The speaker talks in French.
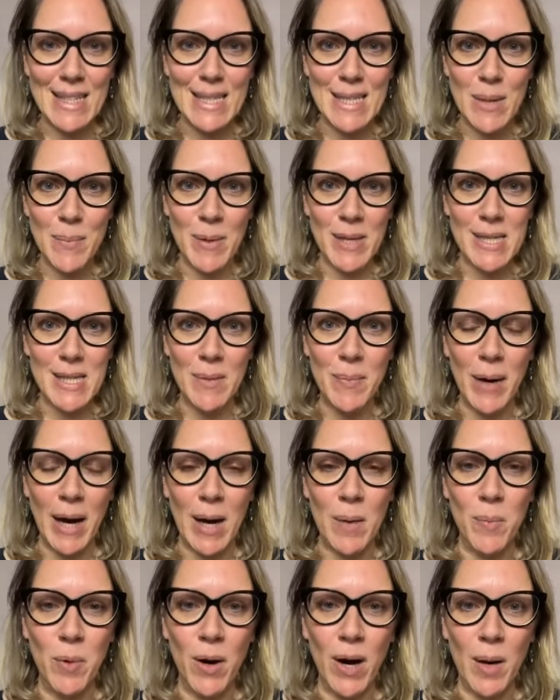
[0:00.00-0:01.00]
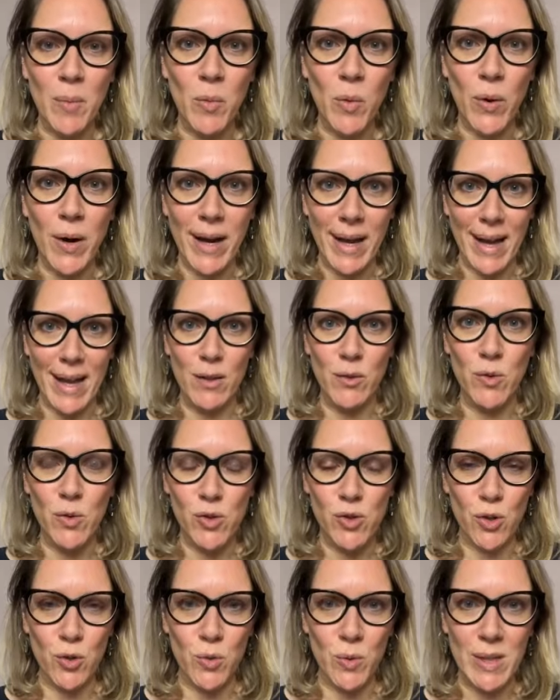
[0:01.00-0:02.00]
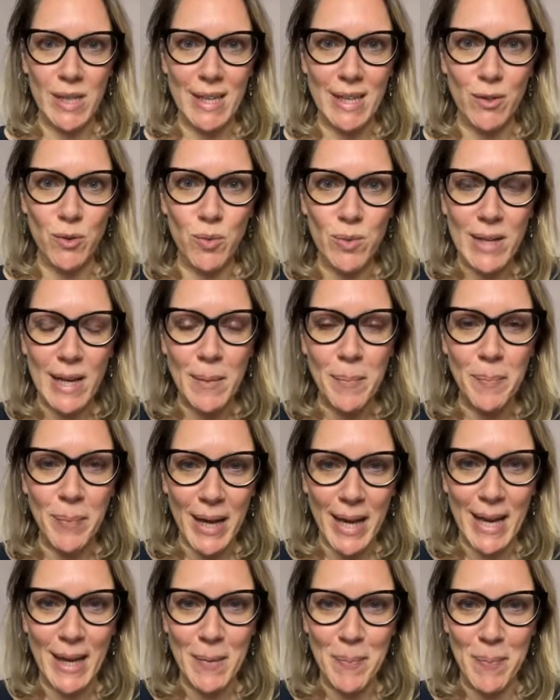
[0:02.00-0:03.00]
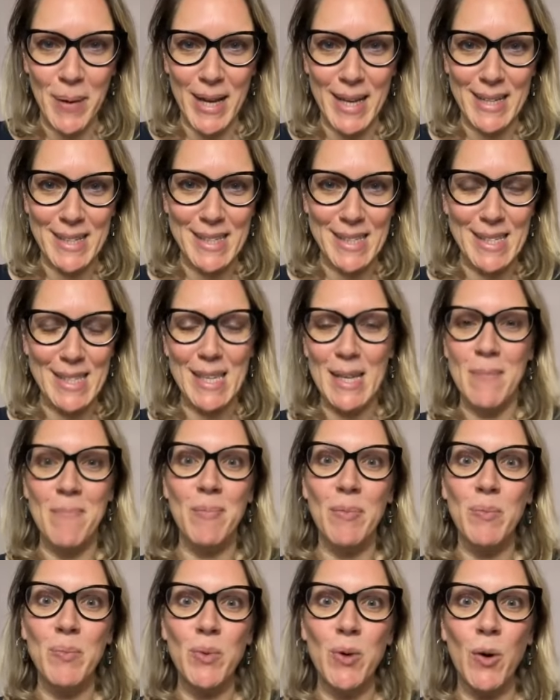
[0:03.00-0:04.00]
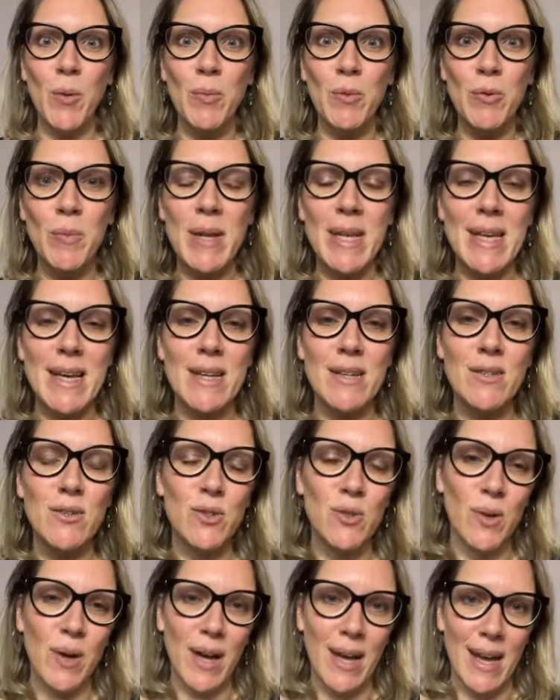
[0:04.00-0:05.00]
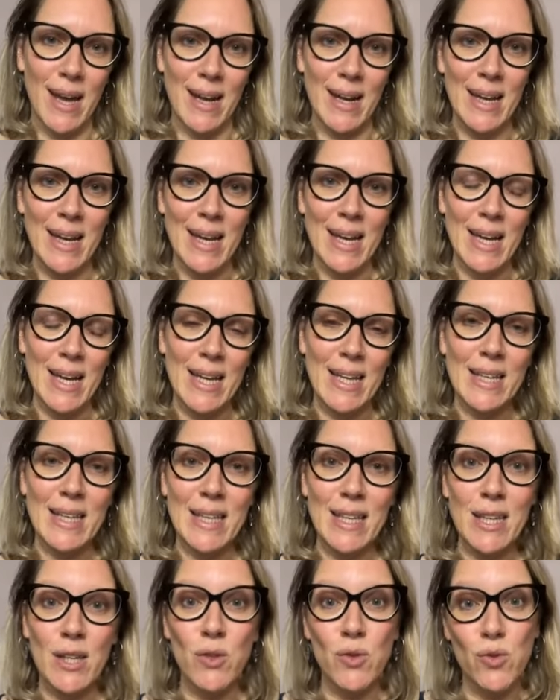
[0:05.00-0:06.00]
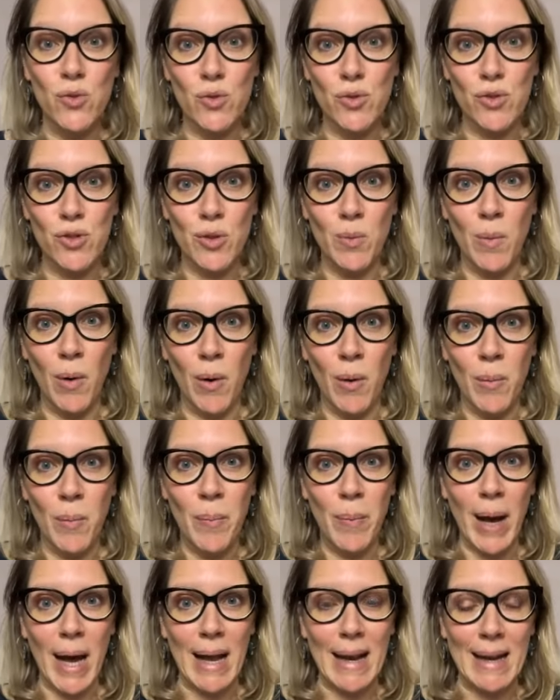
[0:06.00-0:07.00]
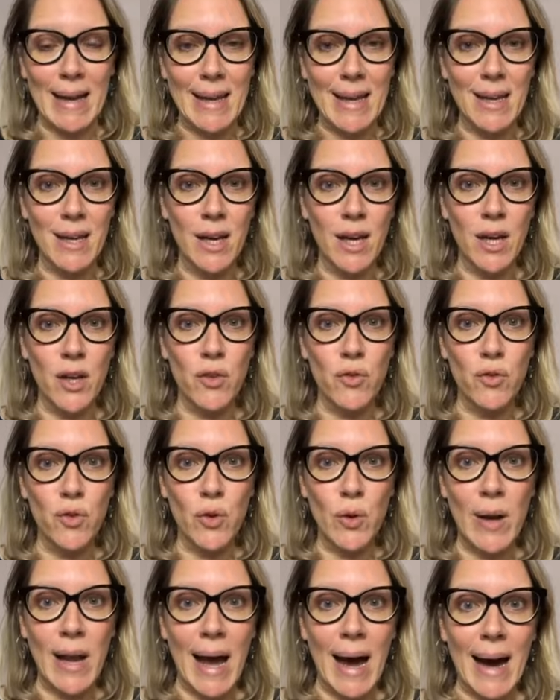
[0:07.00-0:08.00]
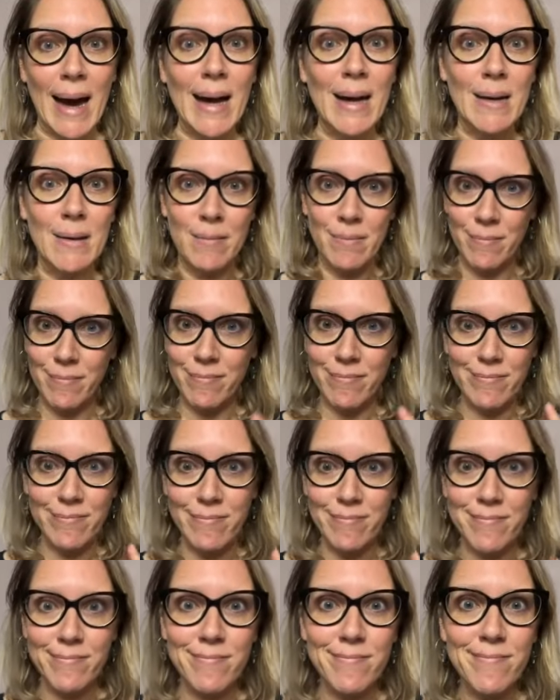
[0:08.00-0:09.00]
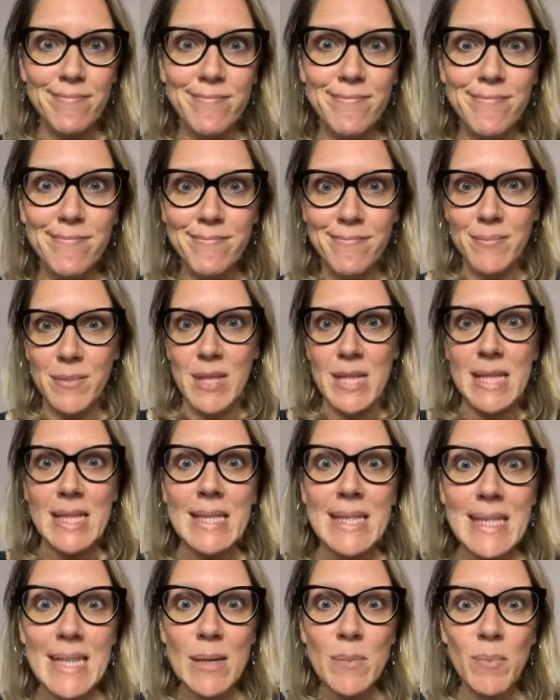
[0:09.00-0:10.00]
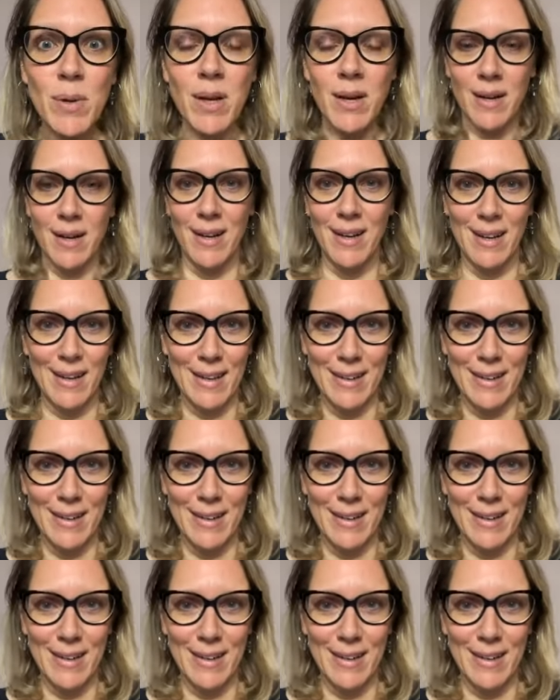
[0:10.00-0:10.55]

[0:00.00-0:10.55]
ce qui s'est passé par rapport à mon réel d'aujourd'hui et toutes les péripéties pour publier ce réel qui justement parlait de la cible